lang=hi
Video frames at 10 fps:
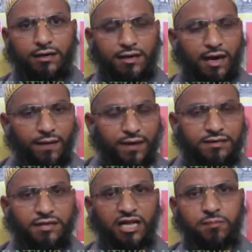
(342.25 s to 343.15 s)
कि
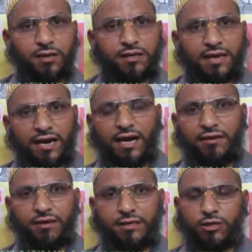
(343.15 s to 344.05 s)
आदेश था इस पर क्या
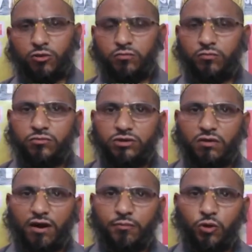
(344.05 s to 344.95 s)
कार्रवाई की तुम
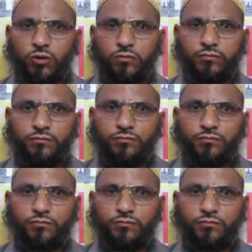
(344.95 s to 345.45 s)
जवाब दो